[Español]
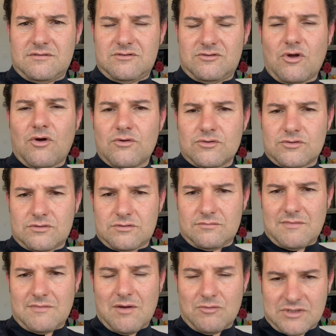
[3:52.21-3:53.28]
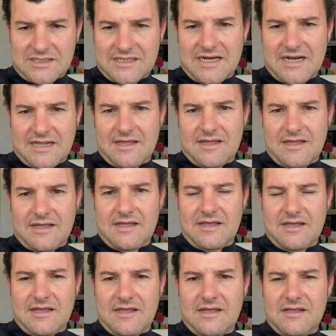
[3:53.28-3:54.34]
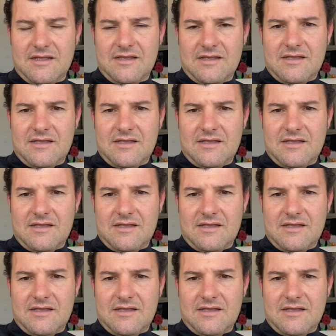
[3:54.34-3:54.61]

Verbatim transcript: Todos vamos a tener que,